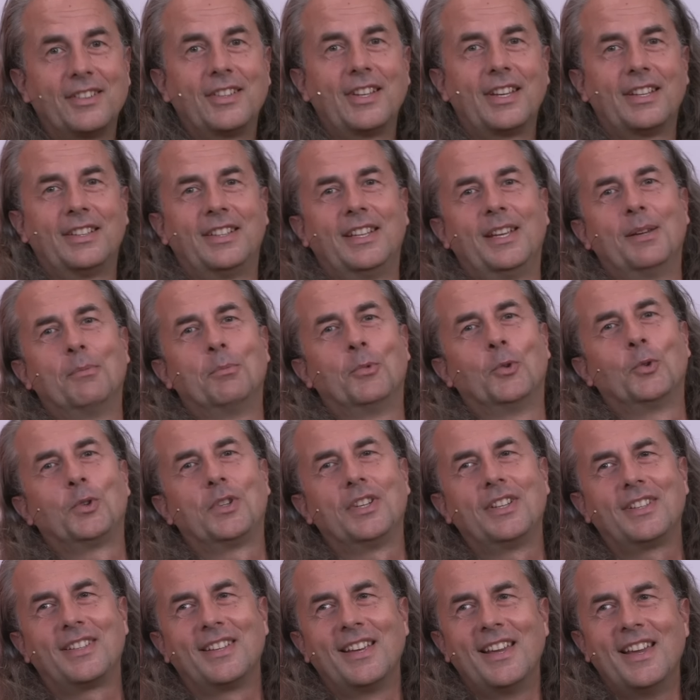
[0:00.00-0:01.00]
sehr
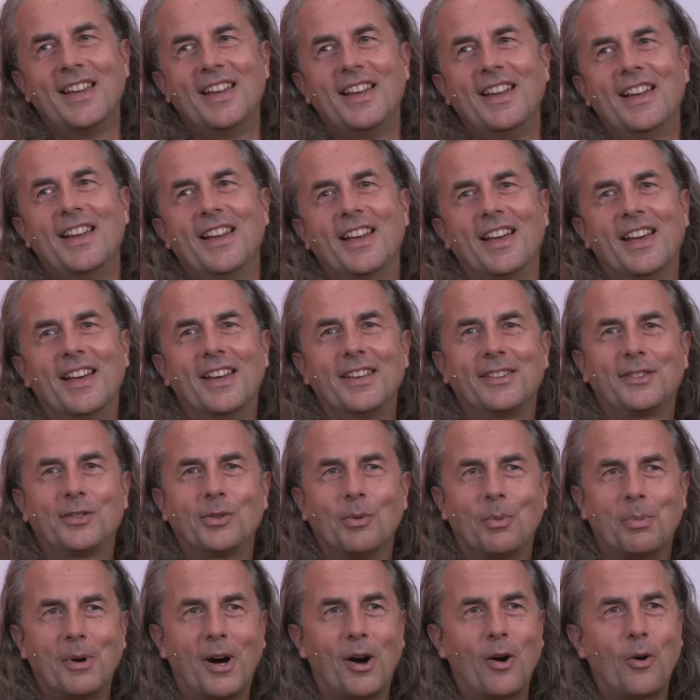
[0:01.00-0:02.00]
demütig äh,
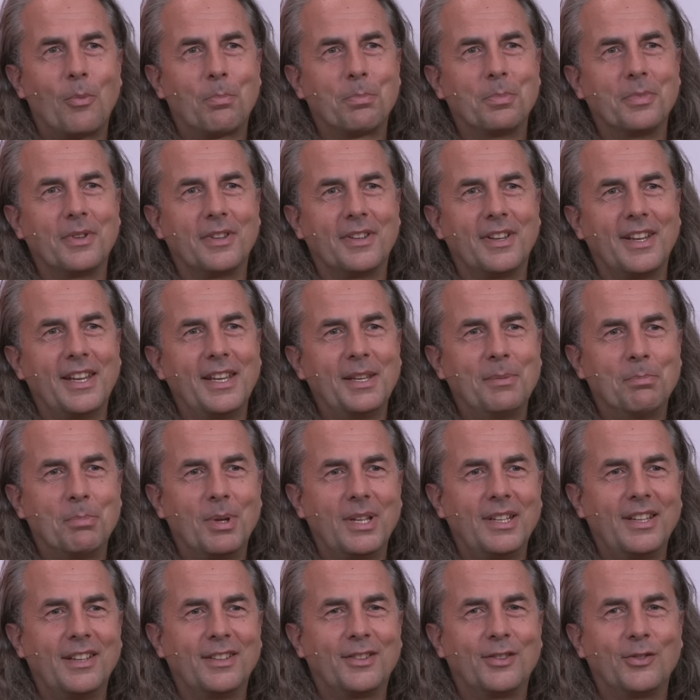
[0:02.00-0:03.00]
zu behaupten, ich
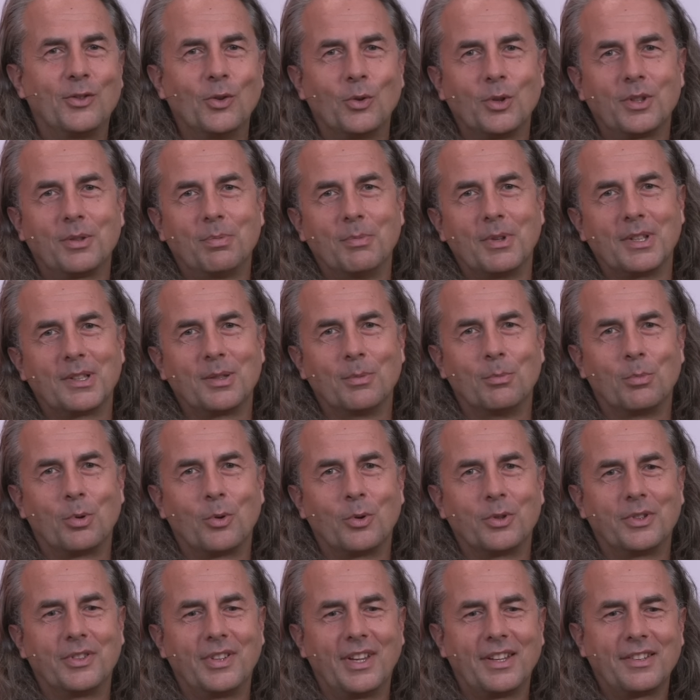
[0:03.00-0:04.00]
bin jetzt durch mit dem
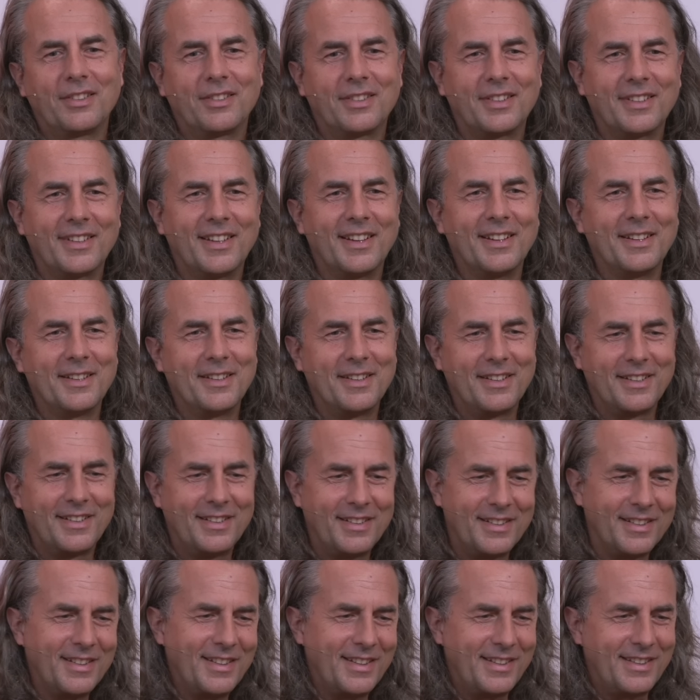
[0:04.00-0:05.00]
Prozess.
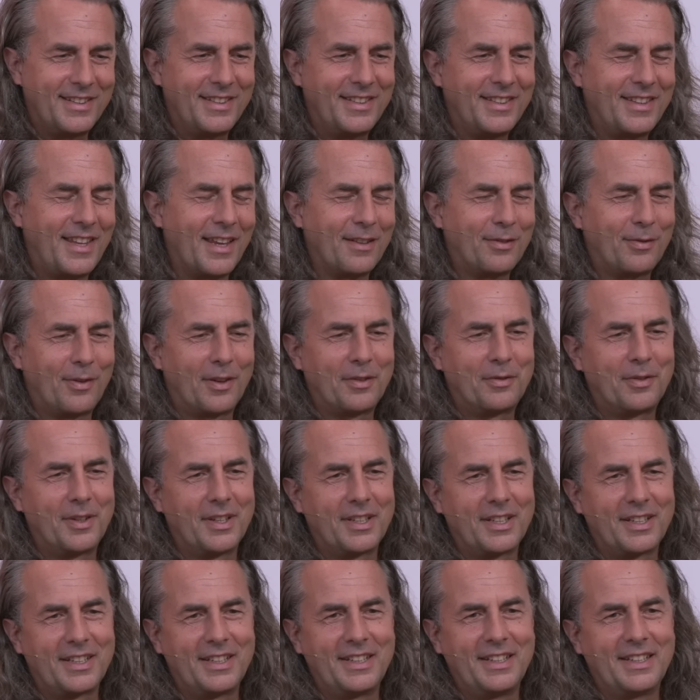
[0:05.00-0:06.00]
Das, was
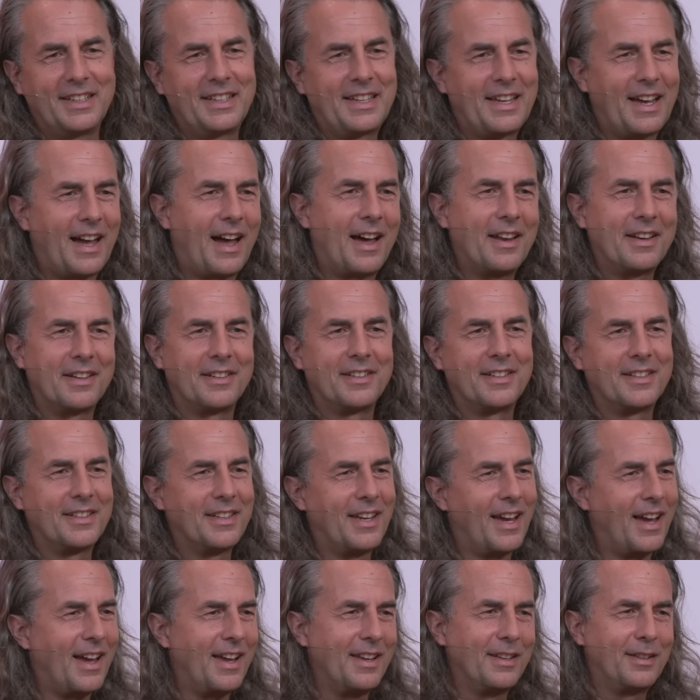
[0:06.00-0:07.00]
wir
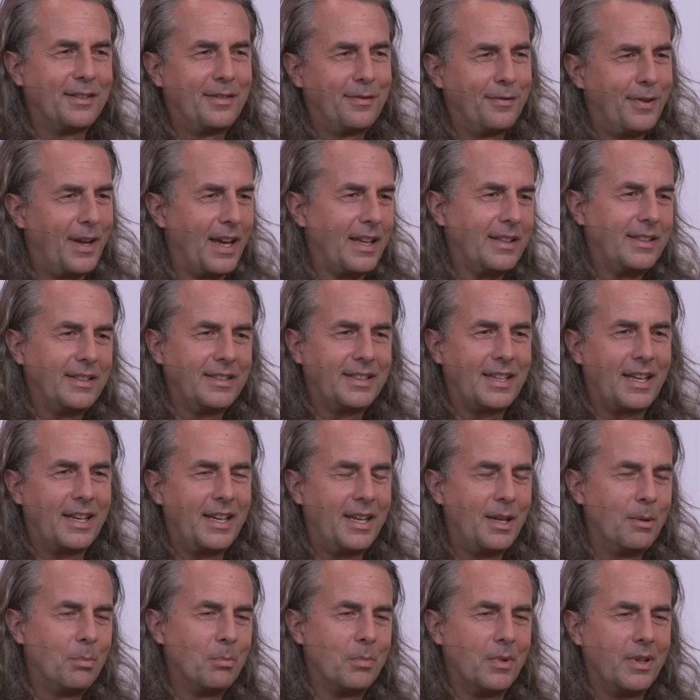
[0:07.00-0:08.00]
gerade als fertig
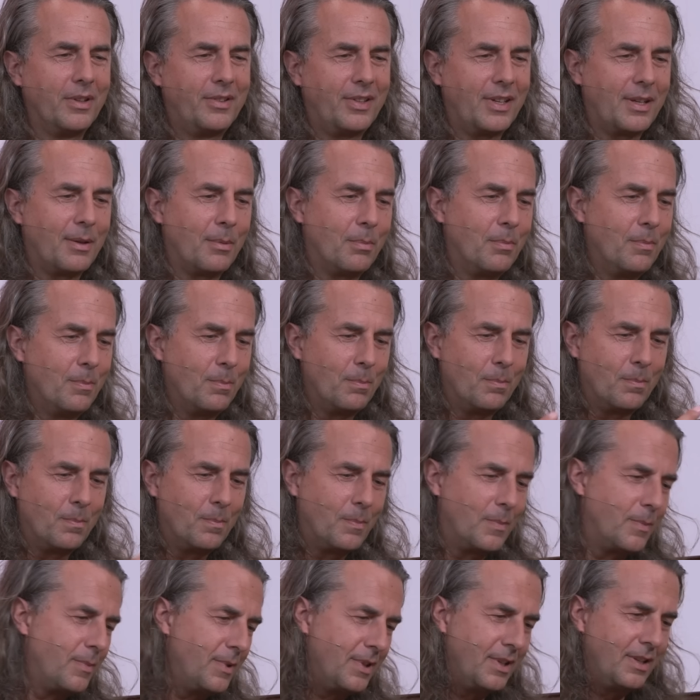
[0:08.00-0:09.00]
erleben, ist ja
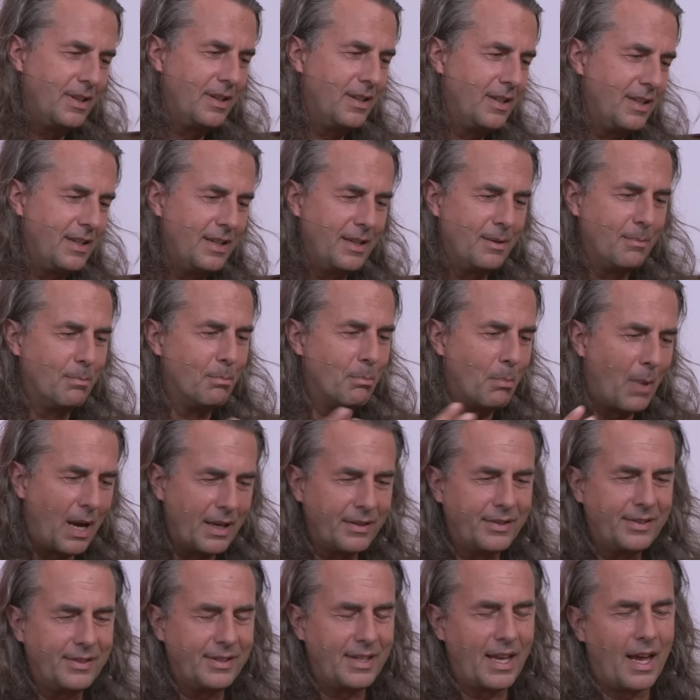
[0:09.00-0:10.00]

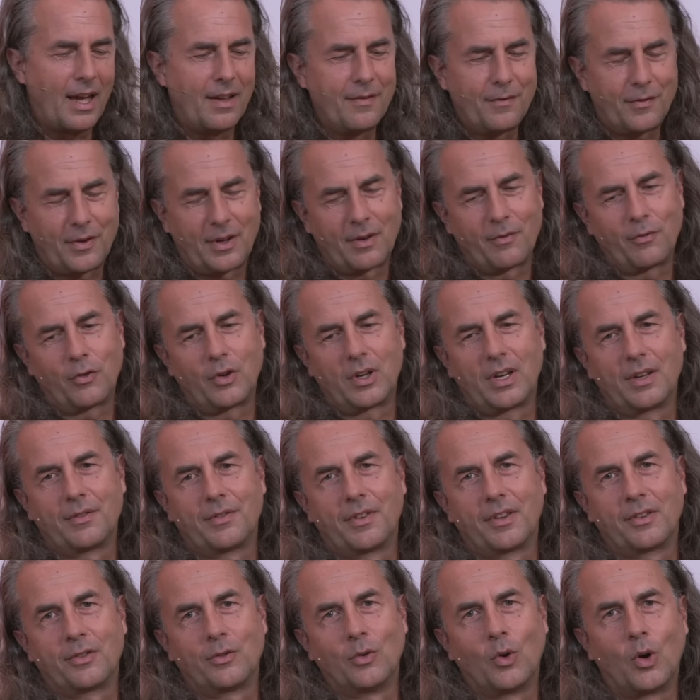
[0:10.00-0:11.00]
meist der Anfang von
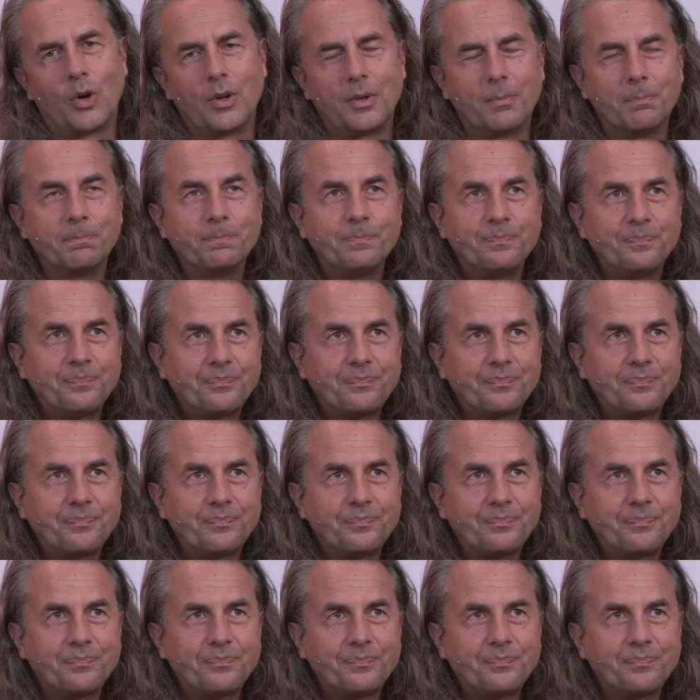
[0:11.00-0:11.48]
etwas Neuem.